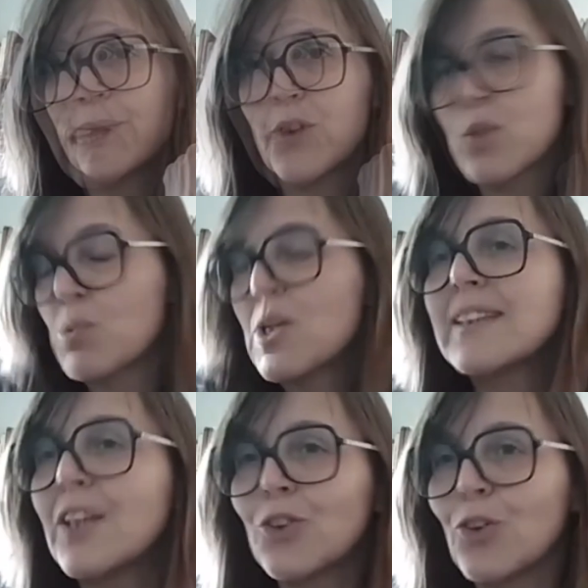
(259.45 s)
nos hemos
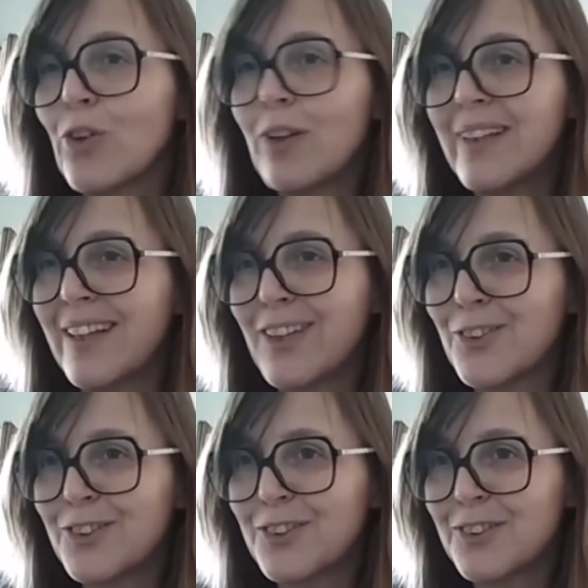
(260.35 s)
gastado todo el
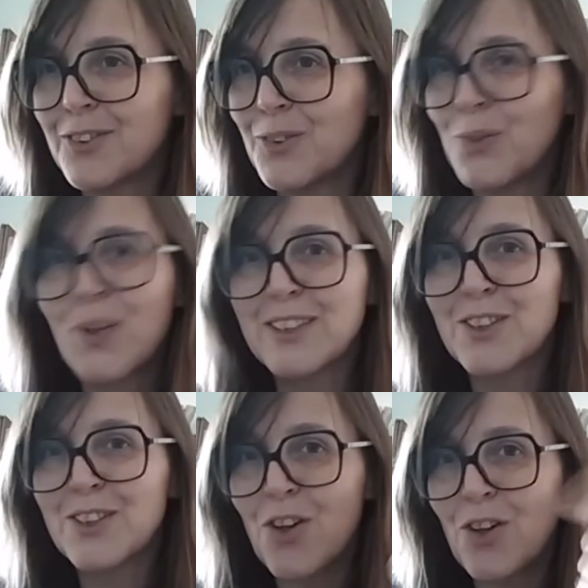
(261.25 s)
dinero
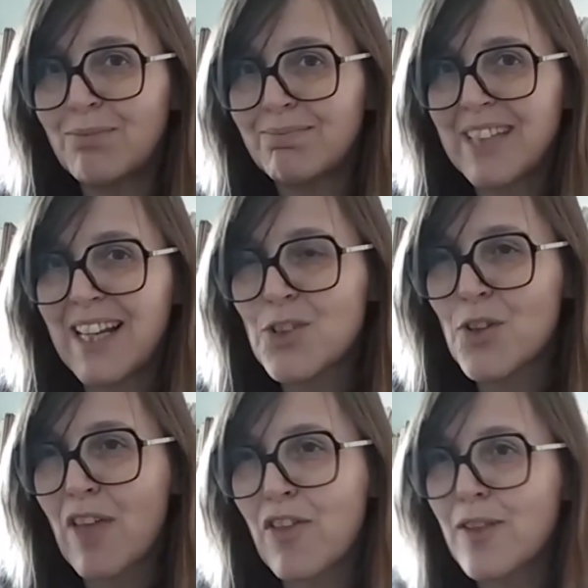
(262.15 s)
nuestro, de la
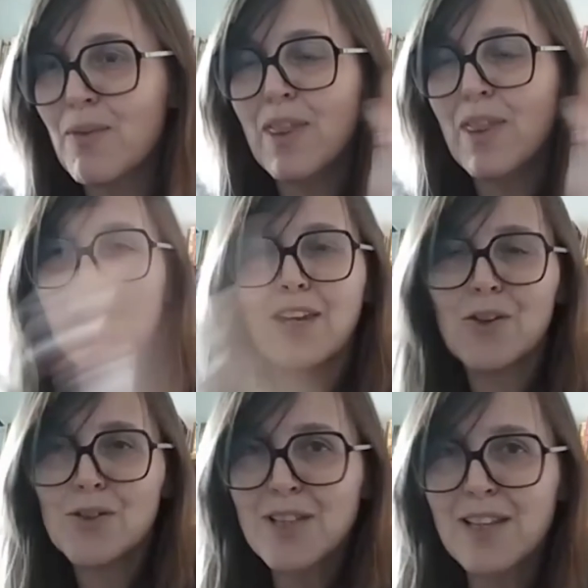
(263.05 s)
asociación de
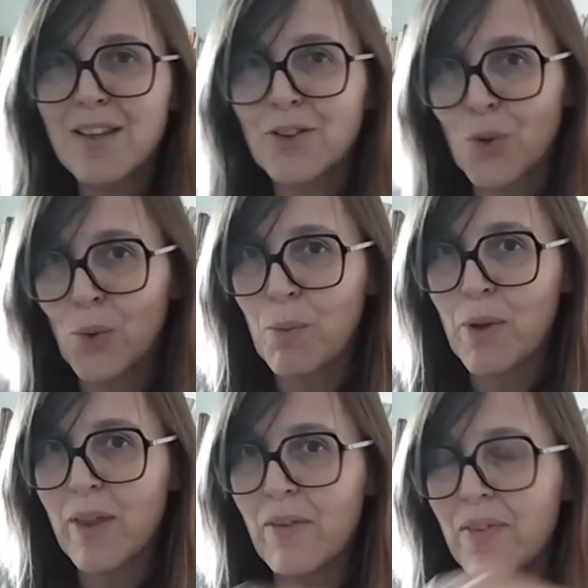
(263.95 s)
vecinos y de otro
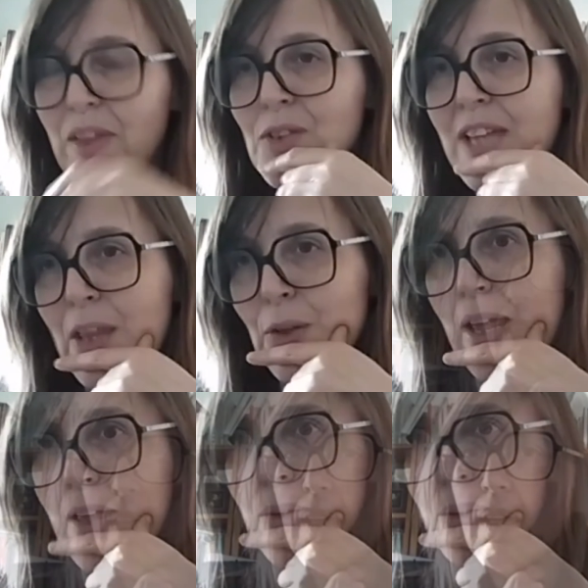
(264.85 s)
grupo de vecinos que ha
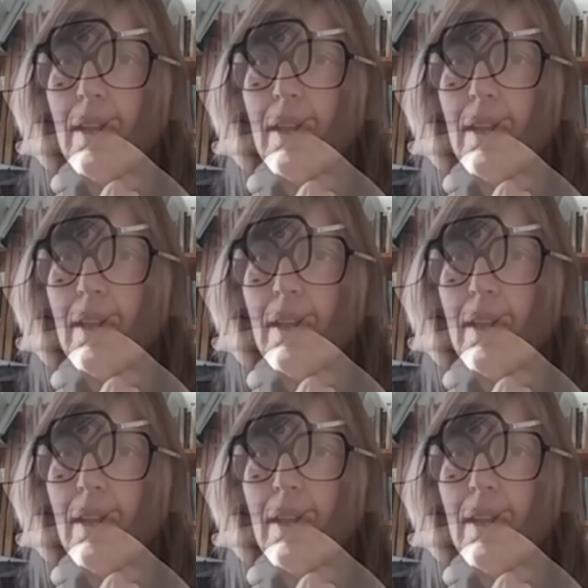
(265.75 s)
donado.